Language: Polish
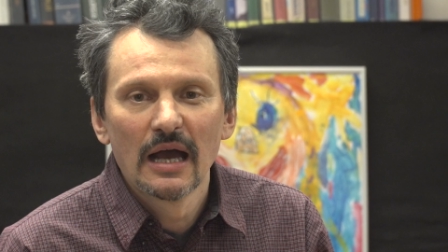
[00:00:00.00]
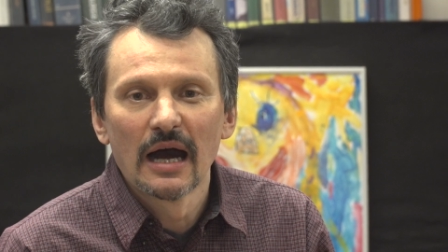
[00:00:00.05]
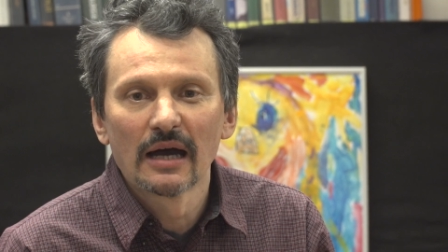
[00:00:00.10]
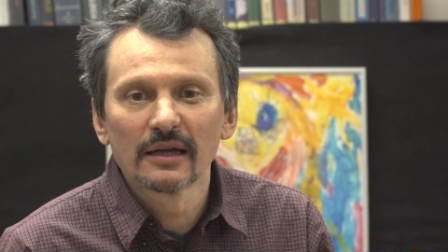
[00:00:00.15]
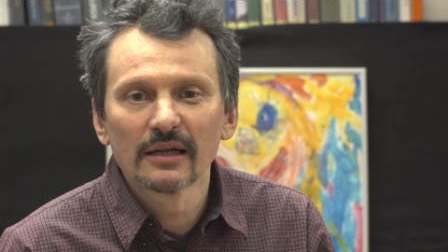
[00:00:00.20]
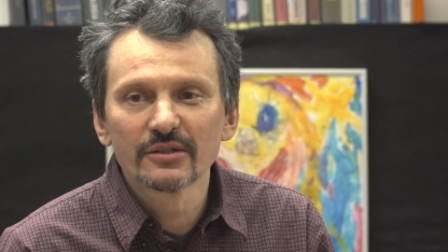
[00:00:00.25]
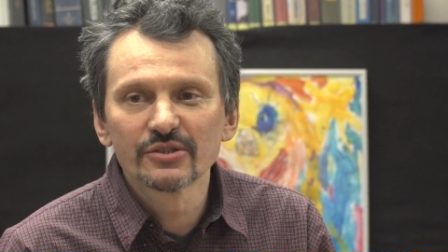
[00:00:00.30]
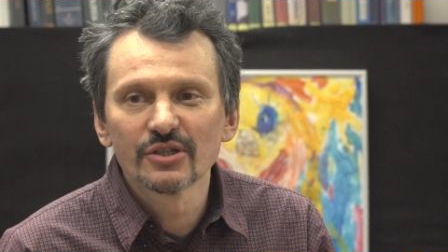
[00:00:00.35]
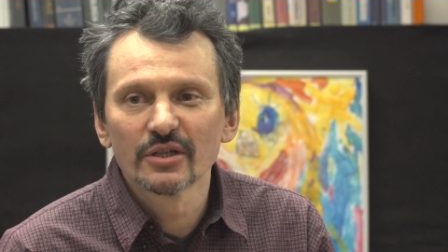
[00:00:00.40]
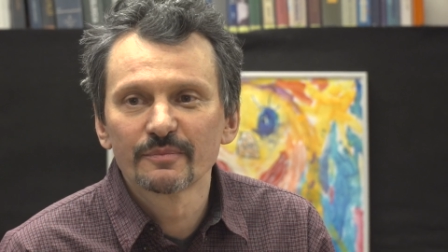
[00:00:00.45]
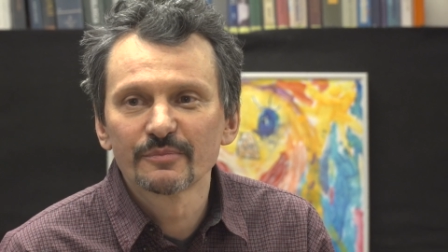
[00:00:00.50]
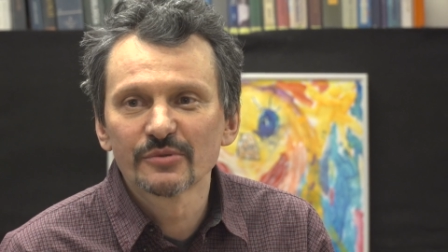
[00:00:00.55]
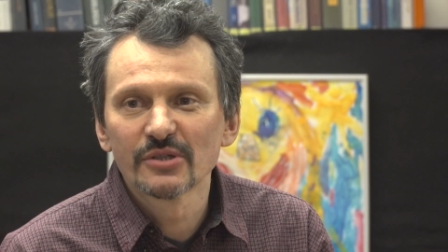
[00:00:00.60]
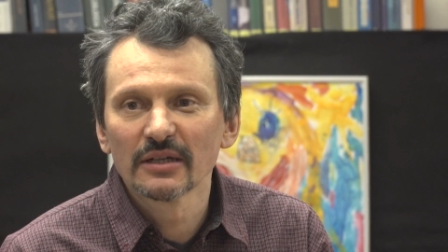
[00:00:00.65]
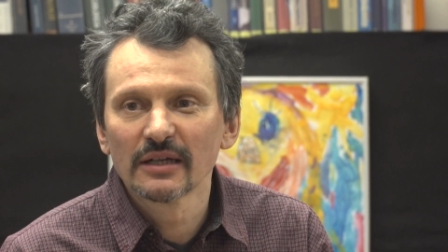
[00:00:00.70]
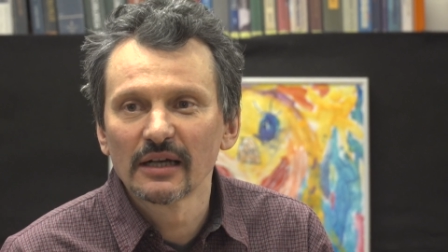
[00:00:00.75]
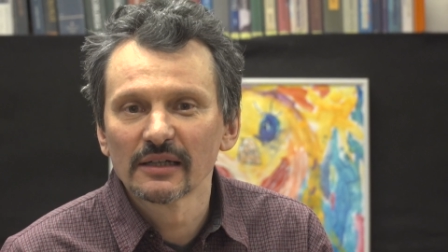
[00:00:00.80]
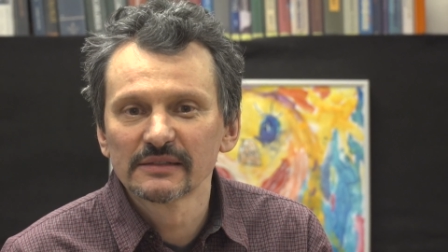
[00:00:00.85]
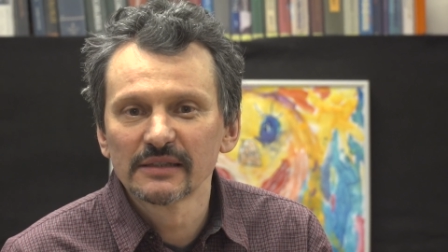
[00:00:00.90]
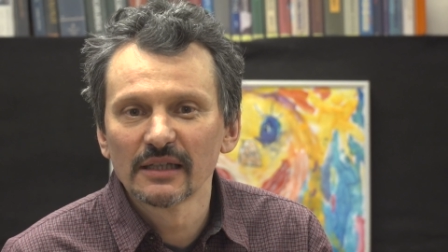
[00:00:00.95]
a raczej
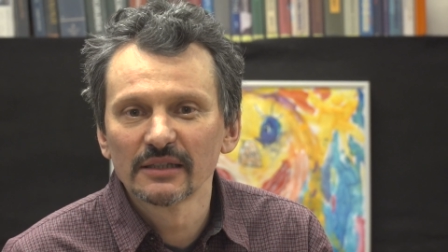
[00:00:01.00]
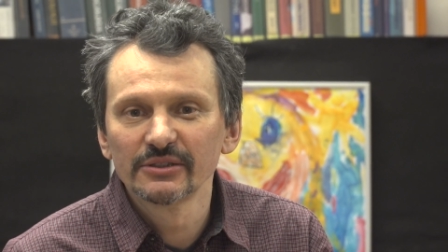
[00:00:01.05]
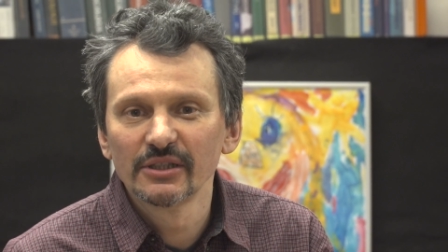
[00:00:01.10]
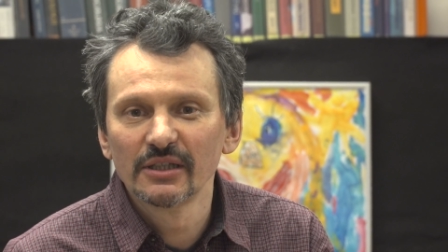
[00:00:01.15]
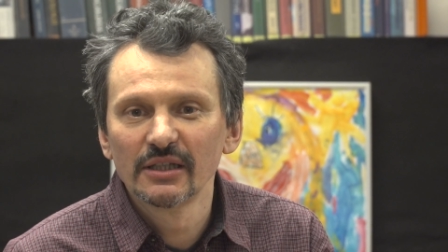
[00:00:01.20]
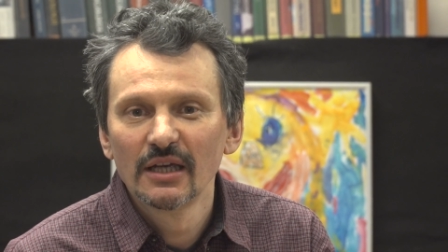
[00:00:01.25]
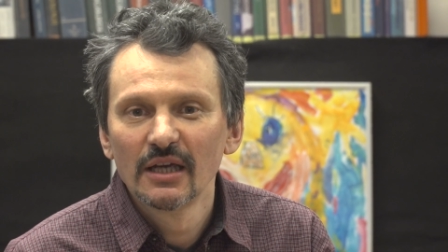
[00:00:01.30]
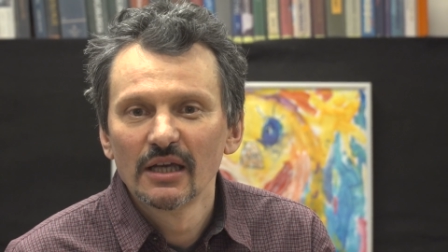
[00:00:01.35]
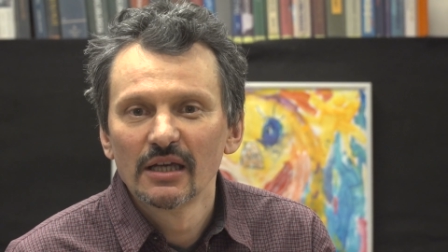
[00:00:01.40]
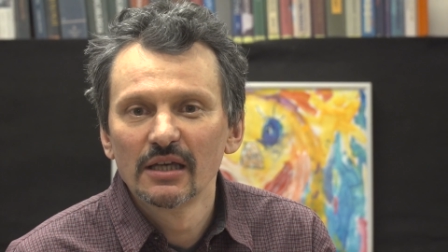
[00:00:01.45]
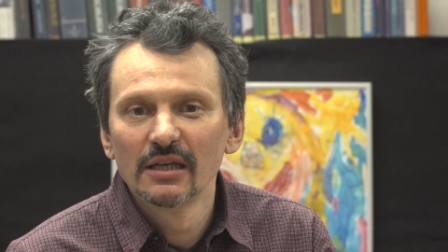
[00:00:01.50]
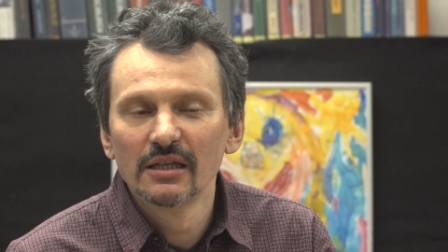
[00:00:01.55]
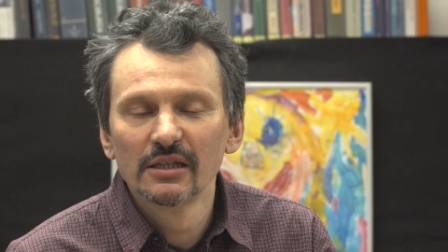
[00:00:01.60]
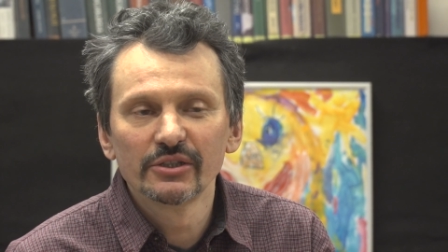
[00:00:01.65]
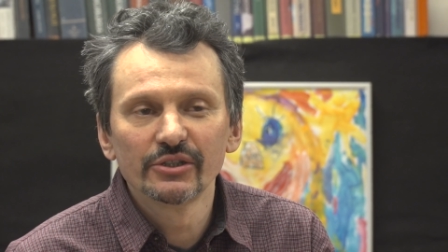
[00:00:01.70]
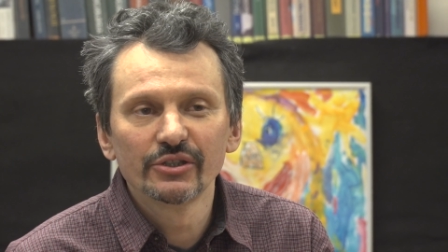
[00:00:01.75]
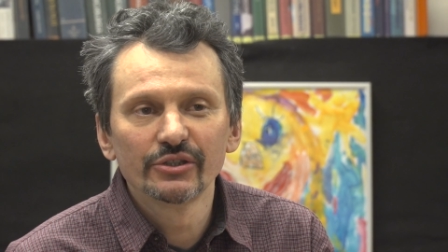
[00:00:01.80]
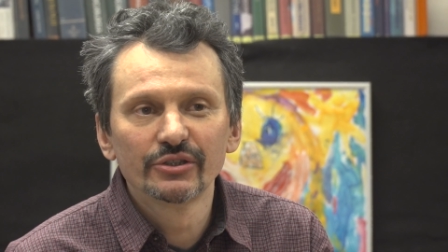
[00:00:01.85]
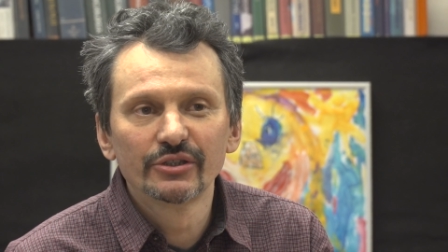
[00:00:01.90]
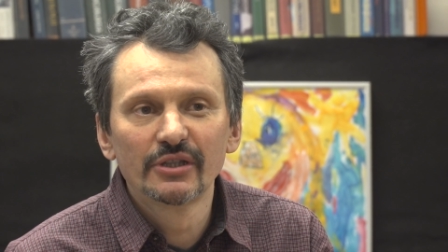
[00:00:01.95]
przekazanie
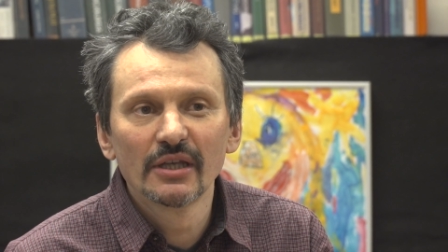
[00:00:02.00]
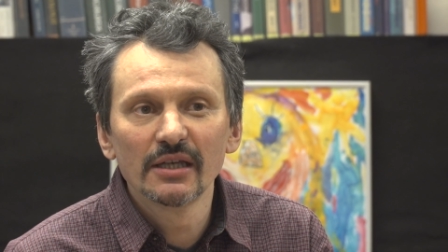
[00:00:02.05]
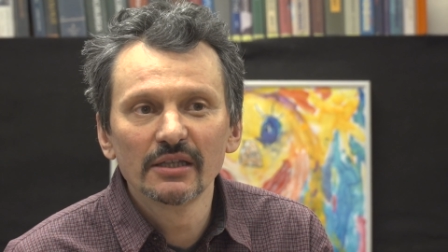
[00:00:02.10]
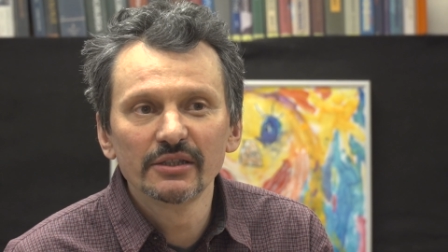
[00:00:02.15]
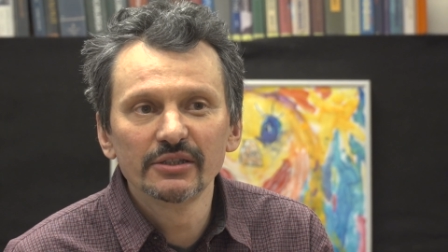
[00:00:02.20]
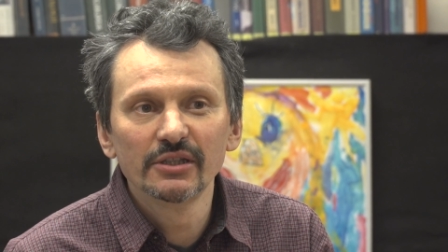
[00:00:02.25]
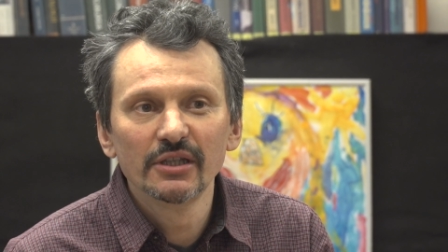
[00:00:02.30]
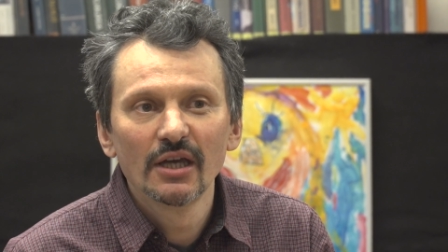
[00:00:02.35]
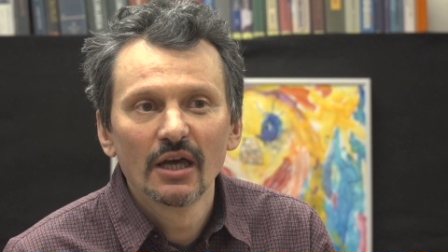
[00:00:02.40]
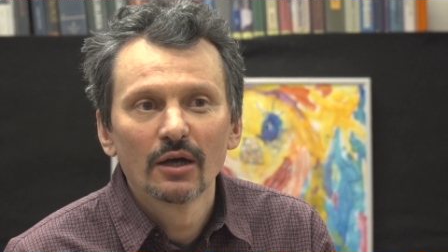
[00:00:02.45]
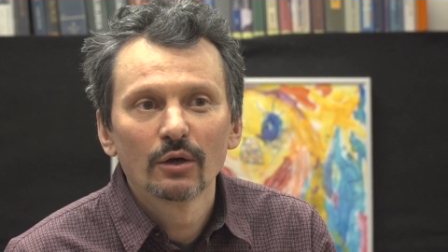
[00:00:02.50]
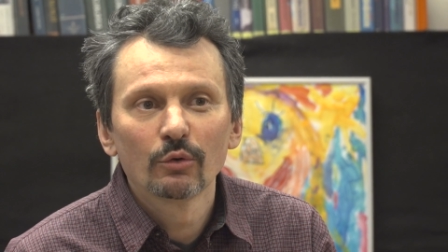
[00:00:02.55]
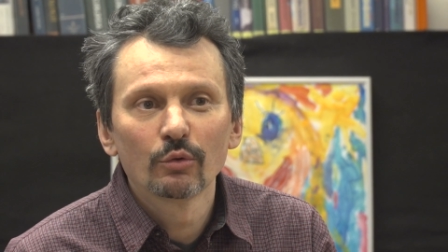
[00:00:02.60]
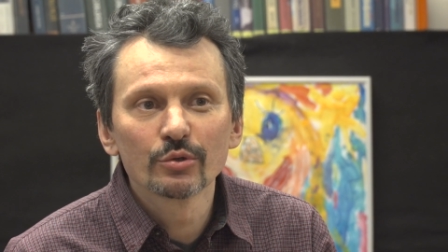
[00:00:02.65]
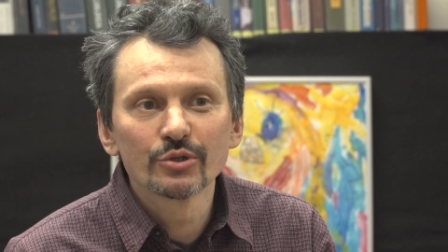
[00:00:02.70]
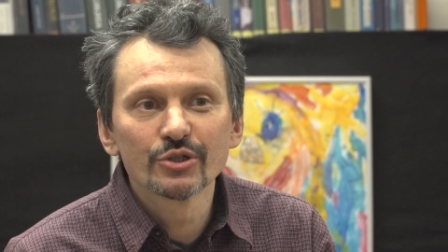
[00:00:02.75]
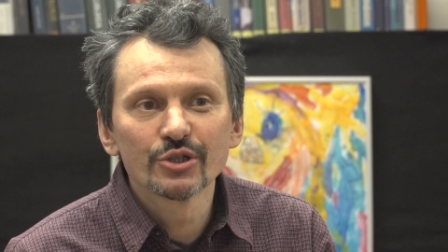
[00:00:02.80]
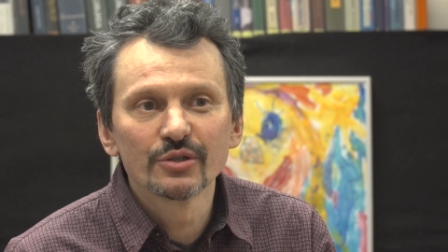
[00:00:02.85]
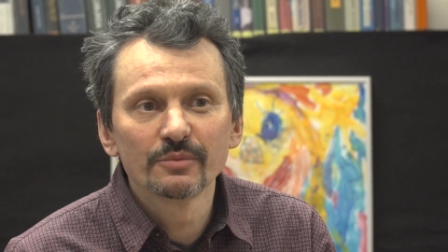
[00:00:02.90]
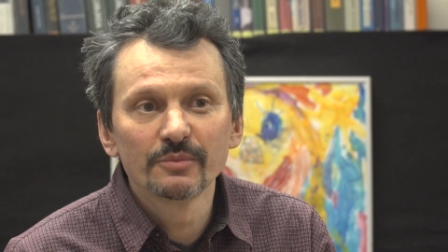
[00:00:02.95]
idei
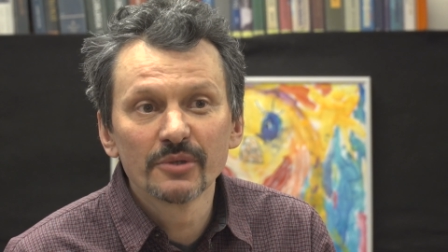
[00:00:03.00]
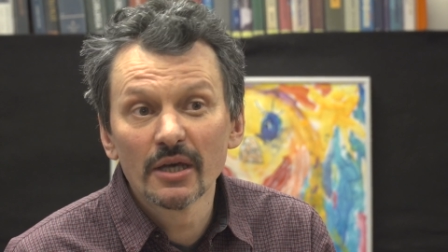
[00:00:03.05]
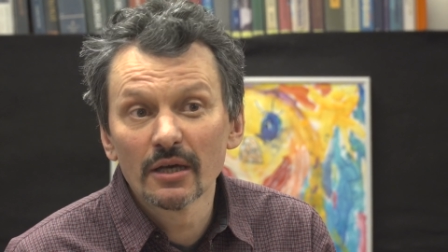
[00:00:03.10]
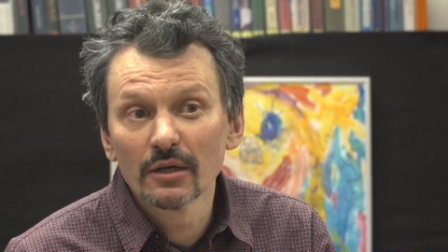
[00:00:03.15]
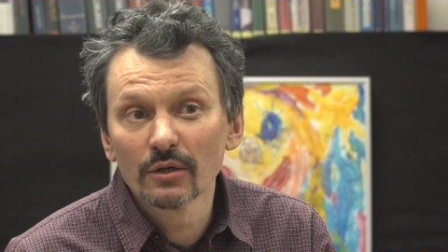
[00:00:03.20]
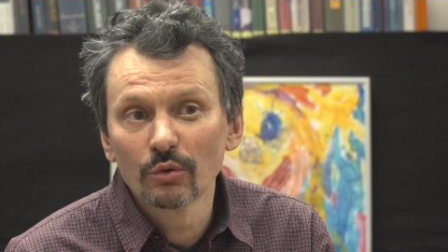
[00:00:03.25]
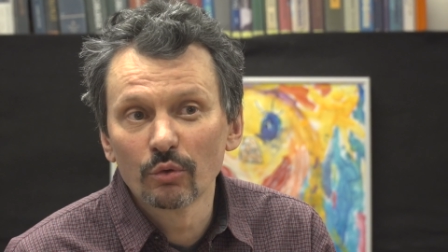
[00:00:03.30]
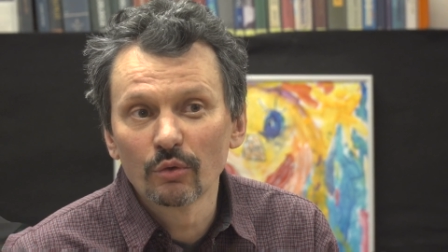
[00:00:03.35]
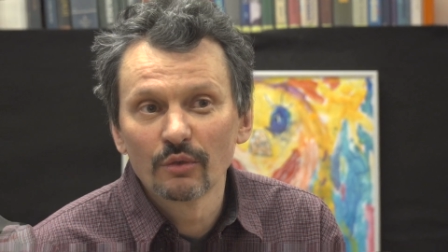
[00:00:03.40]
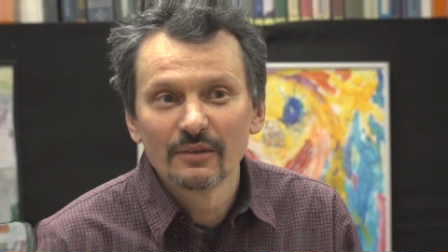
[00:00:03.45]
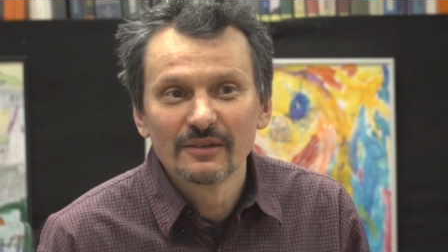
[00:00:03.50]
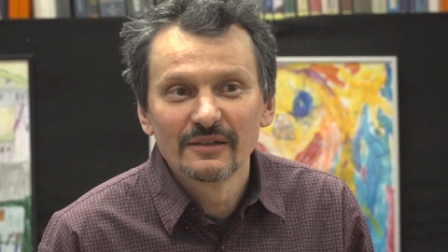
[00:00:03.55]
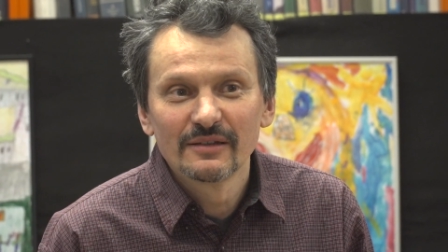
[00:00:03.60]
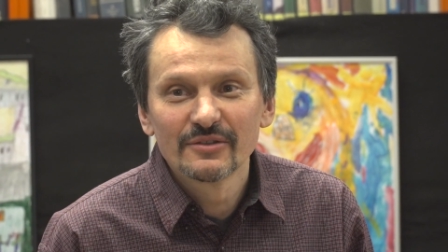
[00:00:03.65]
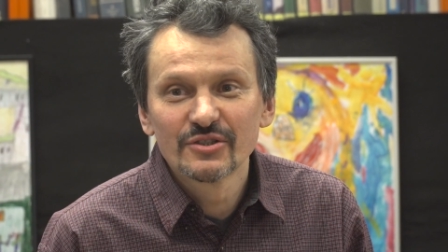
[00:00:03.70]
uśmiechu,